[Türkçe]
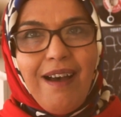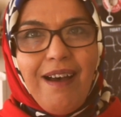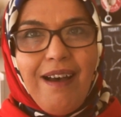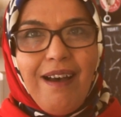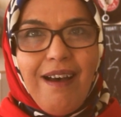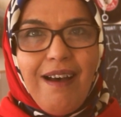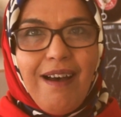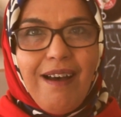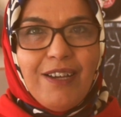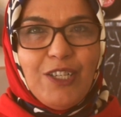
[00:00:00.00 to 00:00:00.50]

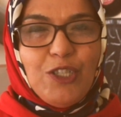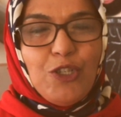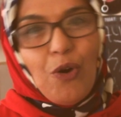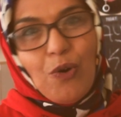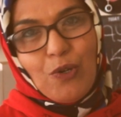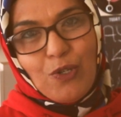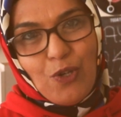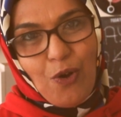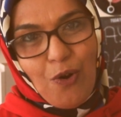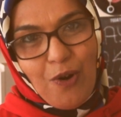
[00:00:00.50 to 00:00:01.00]
e,
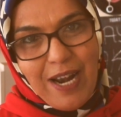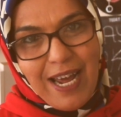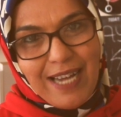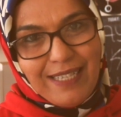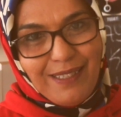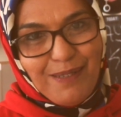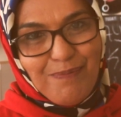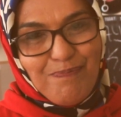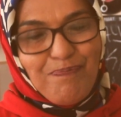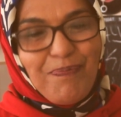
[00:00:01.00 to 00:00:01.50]
çok
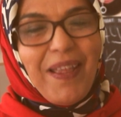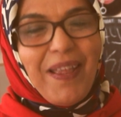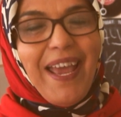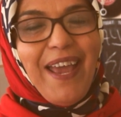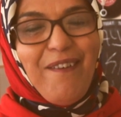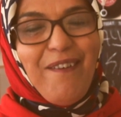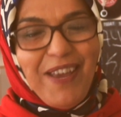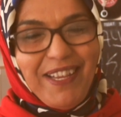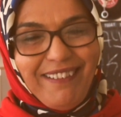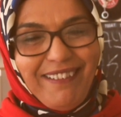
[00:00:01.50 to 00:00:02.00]
zorlandım.
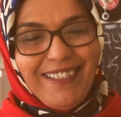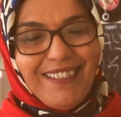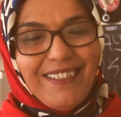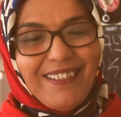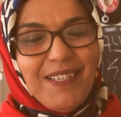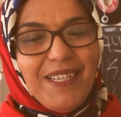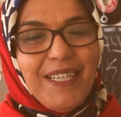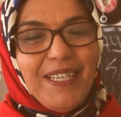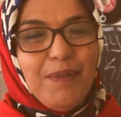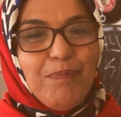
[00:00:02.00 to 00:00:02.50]

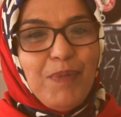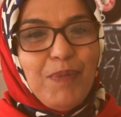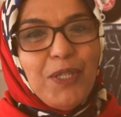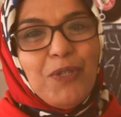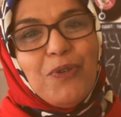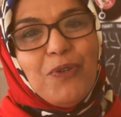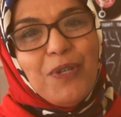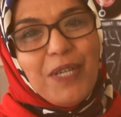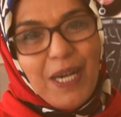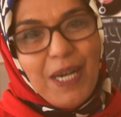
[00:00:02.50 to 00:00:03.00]
Evet e,
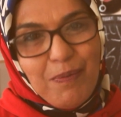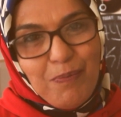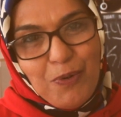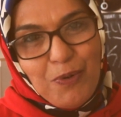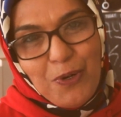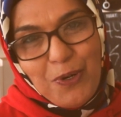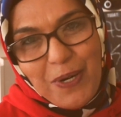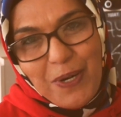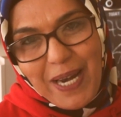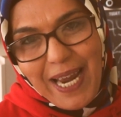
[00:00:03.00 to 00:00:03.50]
bir türlü
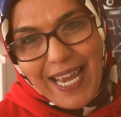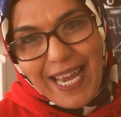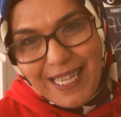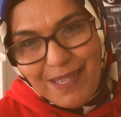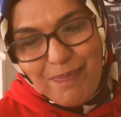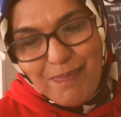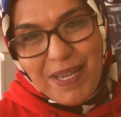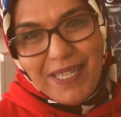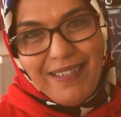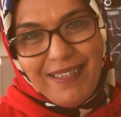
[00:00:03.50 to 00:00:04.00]
kabul
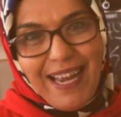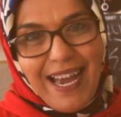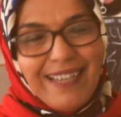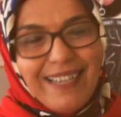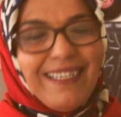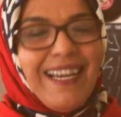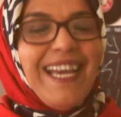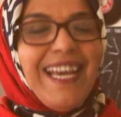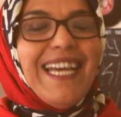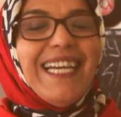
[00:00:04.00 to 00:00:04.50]

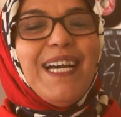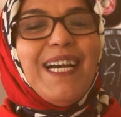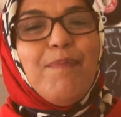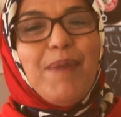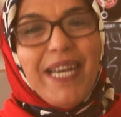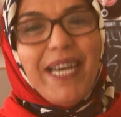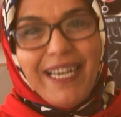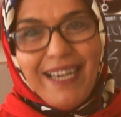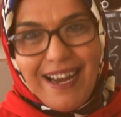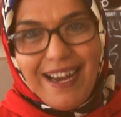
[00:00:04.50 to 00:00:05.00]
etmediler.
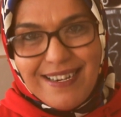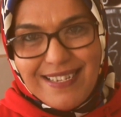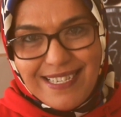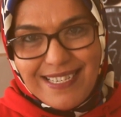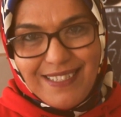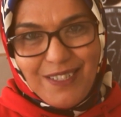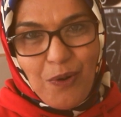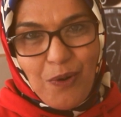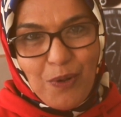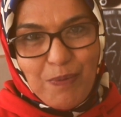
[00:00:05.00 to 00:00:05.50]
Kamera
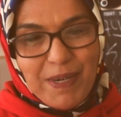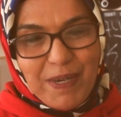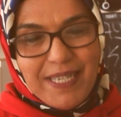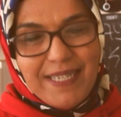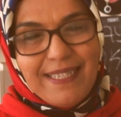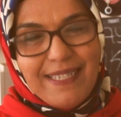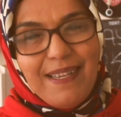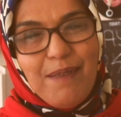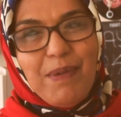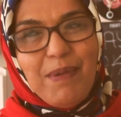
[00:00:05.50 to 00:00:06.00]
karşısında
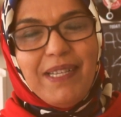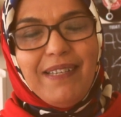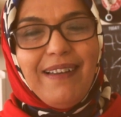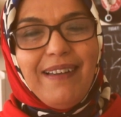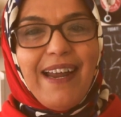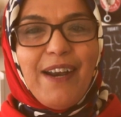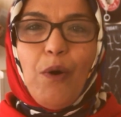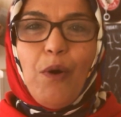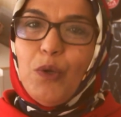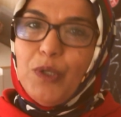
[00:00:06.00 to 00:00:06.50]
olmak
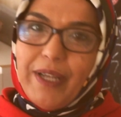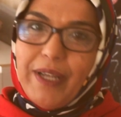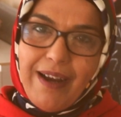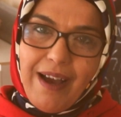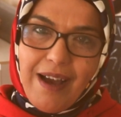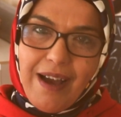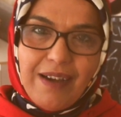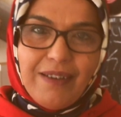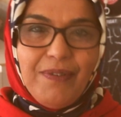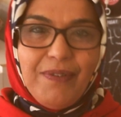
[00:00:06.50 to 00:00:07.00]
istemediler.
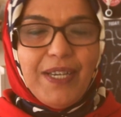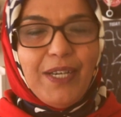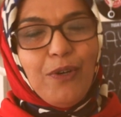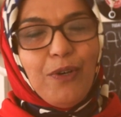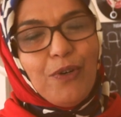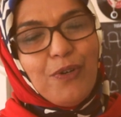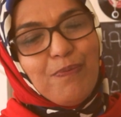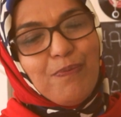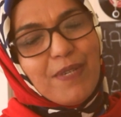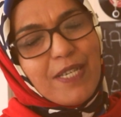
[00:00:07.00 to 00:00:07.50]
Onlara hak
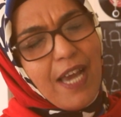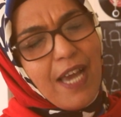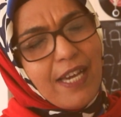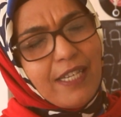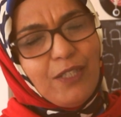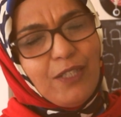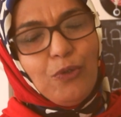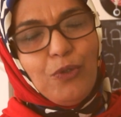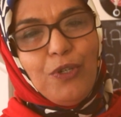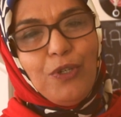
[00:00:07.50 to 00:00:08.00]
veriyorum,
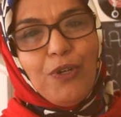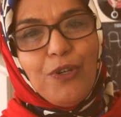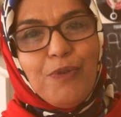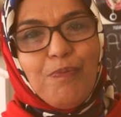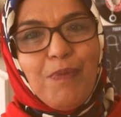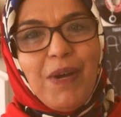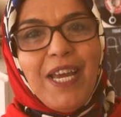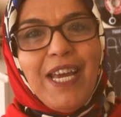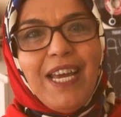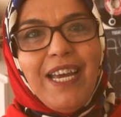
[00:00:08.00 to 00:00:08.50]
saygı
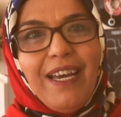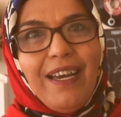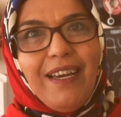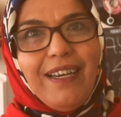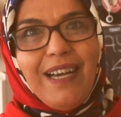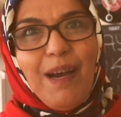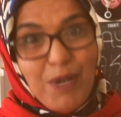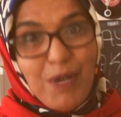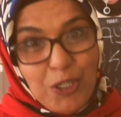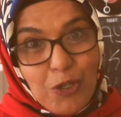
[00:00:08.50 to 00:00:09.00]
duyuyorum
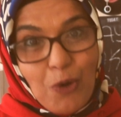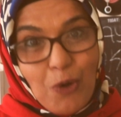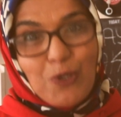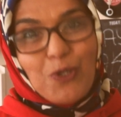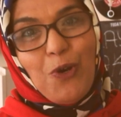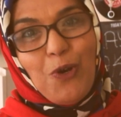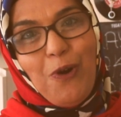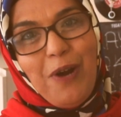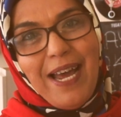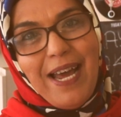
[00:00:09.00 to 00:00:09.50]
ama
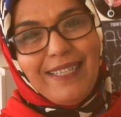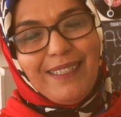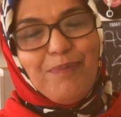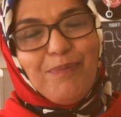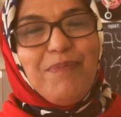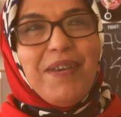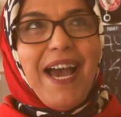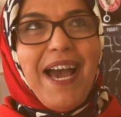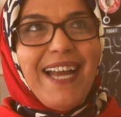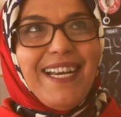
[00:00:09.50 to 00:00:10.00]
çok
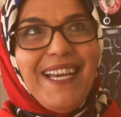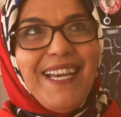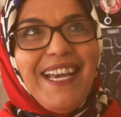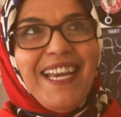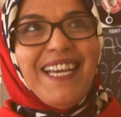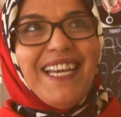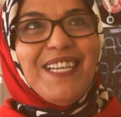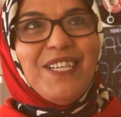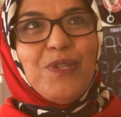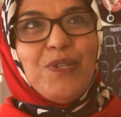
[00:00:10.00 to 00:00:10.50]
zorlandım.
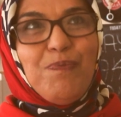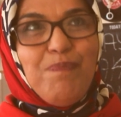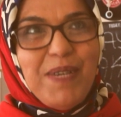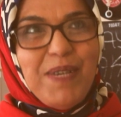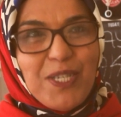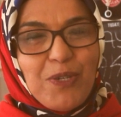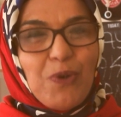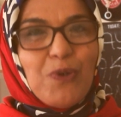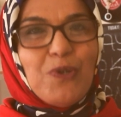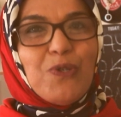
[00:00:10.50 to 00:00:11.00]
Yani
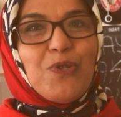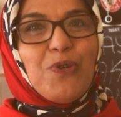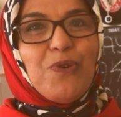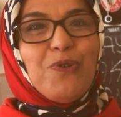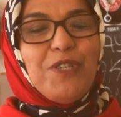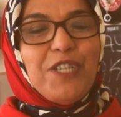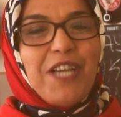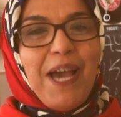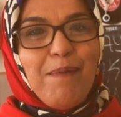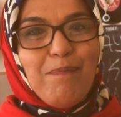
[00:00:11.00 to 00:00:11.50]
bir soru
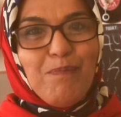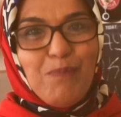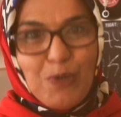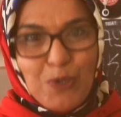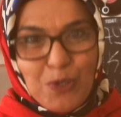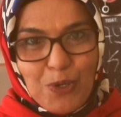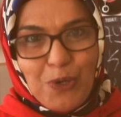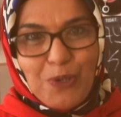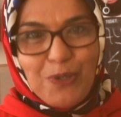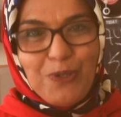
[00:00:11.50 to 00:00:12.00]
soracağım,
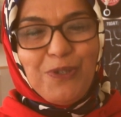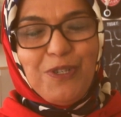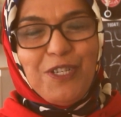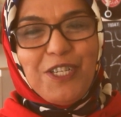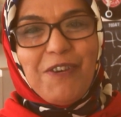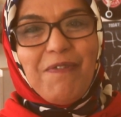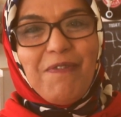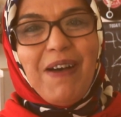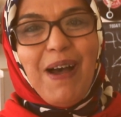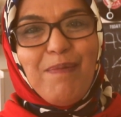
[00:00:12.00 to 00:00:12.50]
bu
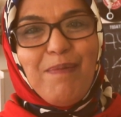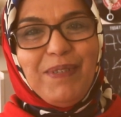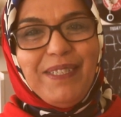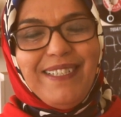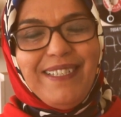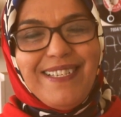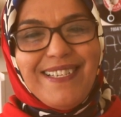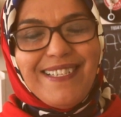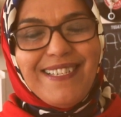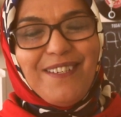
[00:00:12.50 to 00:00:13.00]
sorunun
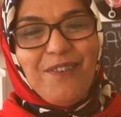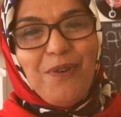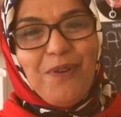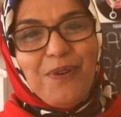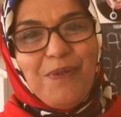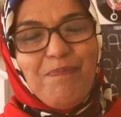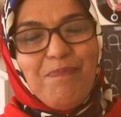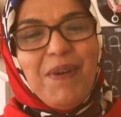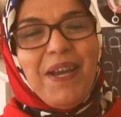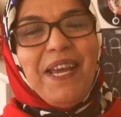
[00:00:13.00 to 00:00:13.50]
cevabını
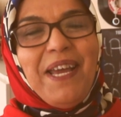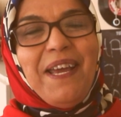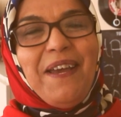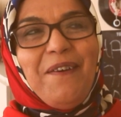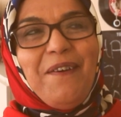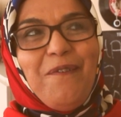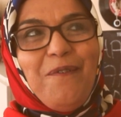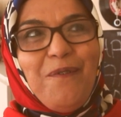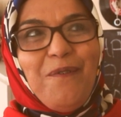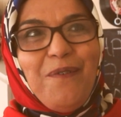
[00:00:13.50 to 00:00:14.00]
istiyorum
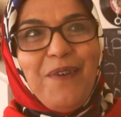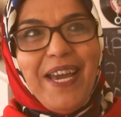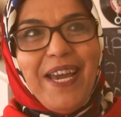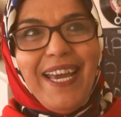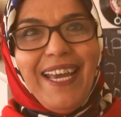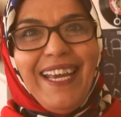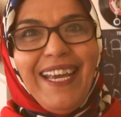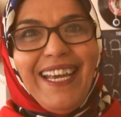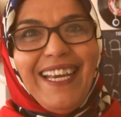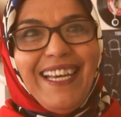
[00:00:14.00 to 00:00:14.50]

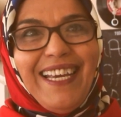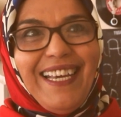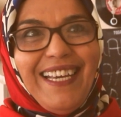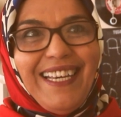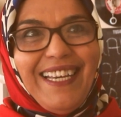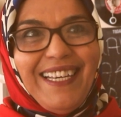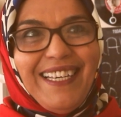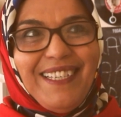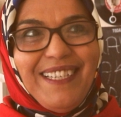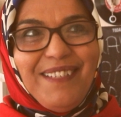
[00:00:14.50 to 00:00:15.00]
ve e,